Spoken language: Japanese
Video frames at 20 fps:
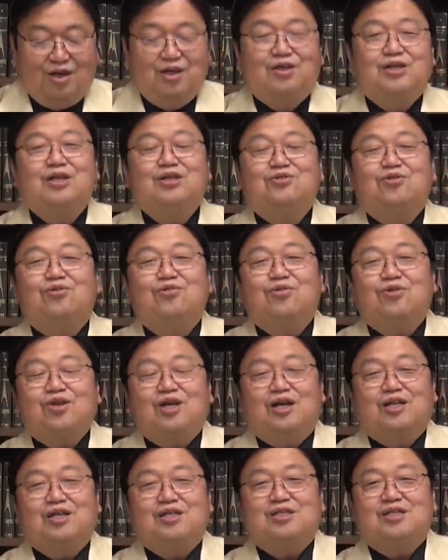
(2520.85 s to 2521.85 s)
で、その時
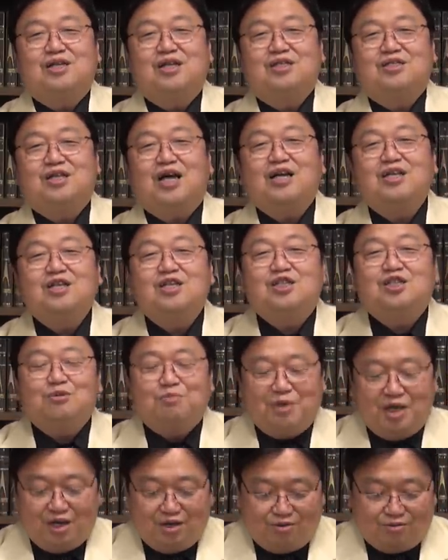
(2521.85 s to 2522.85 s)
はですね、在日
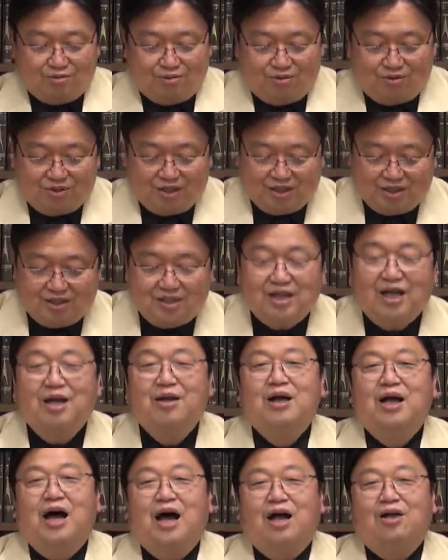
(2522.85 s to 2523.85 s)
米軍のですね、
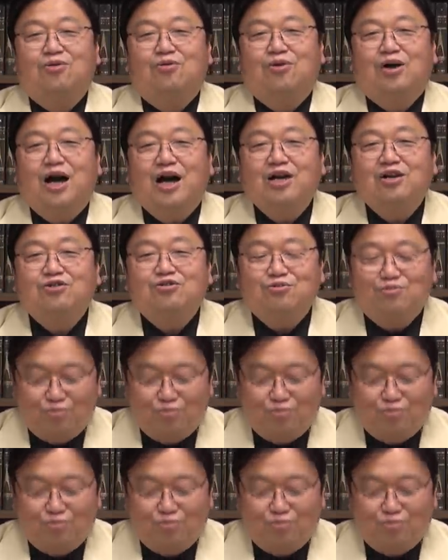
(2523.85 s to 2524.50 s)
あの、海軍